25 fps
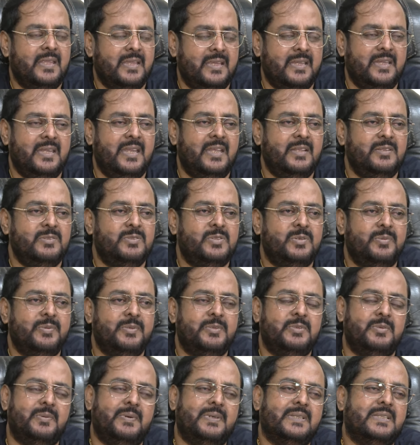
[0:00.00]
ইন্ডিয়ান ছবি
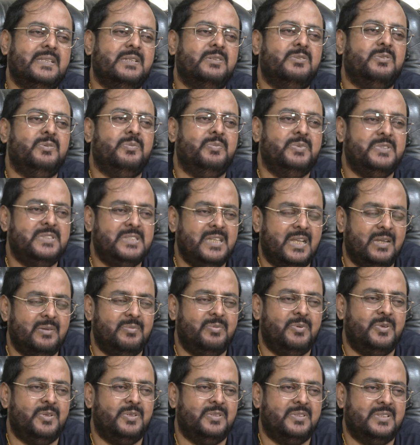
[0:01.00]
তোমাদের তো বিশাল
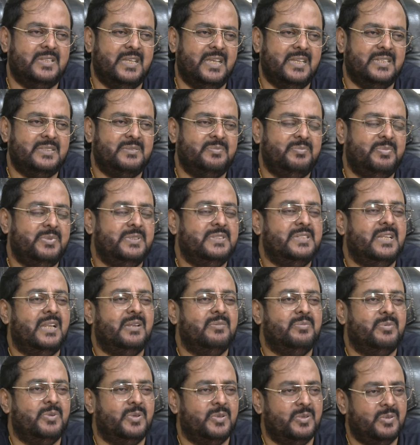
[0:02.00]
বড় দেশ বিশাল
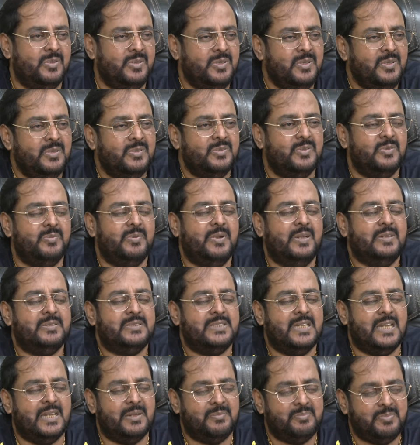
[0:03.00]
বড় তোমরা
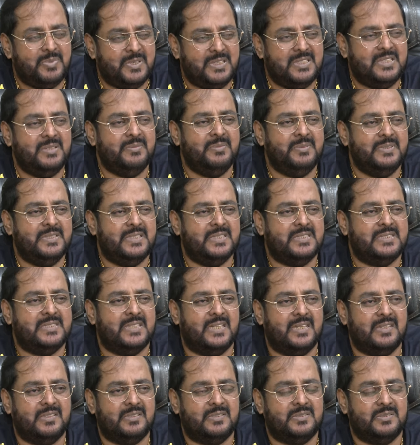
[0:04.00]
সারা পৃথিবীতে
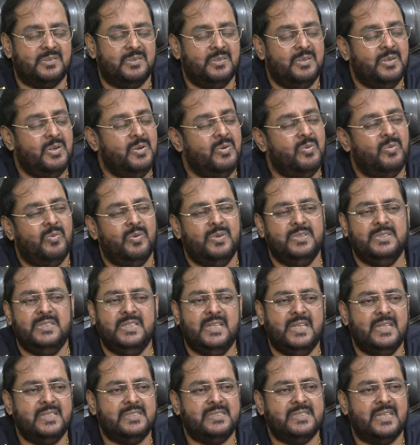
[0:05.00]
চালাচ্ছ
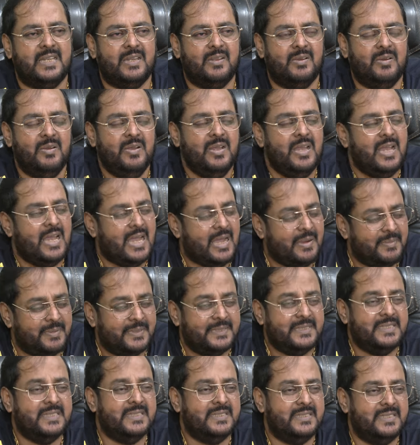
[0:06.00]
ওইদিকে চালাও
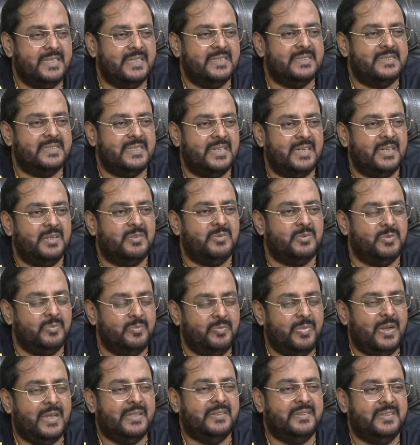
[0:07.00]
আমাদের দেশটার একটু
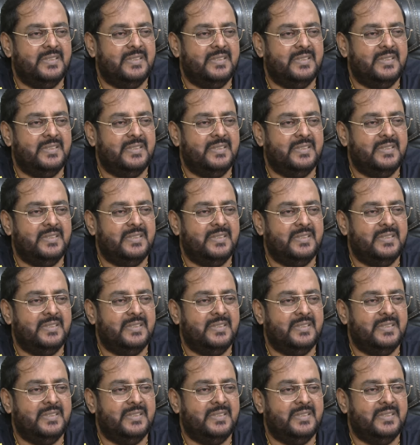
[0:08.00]
বাদ